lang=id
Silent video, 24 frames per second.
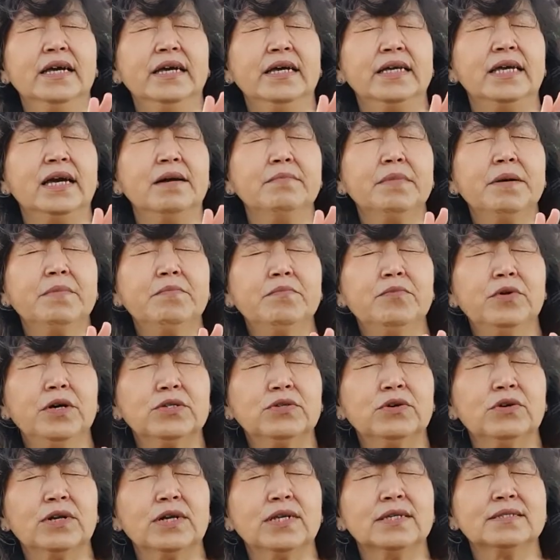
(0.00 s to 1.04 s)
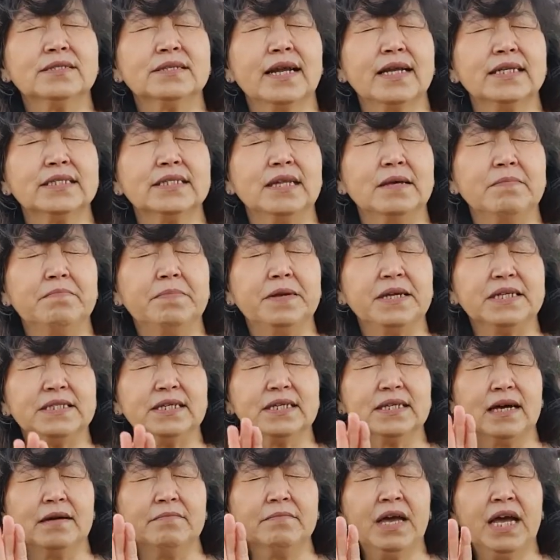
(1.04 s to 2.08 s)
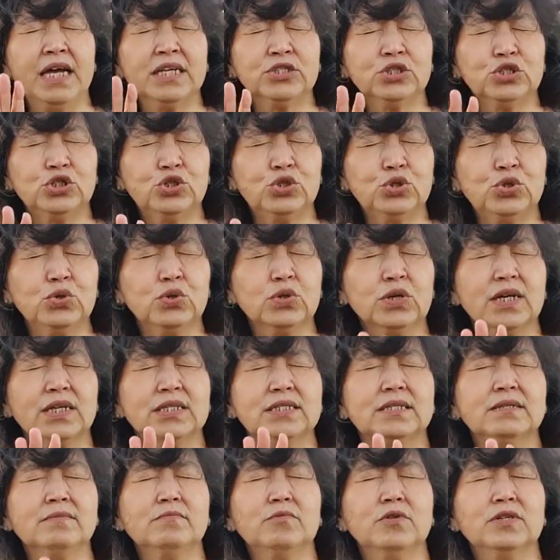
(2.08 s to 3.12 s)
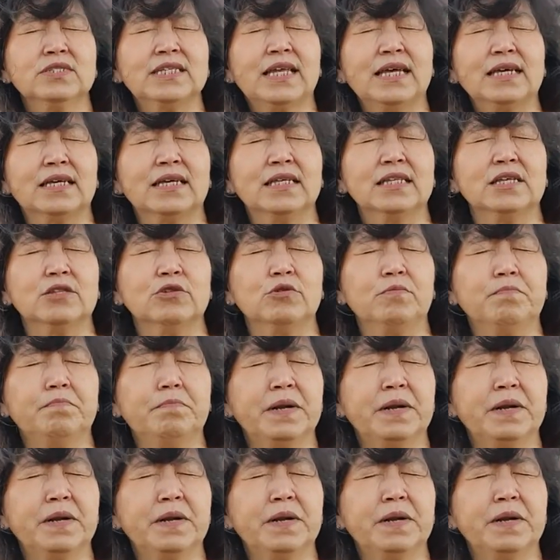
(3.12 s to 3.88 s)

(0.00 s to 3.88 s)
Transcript: yang membuat orang stres depresi kami hancurkan semua sakit itu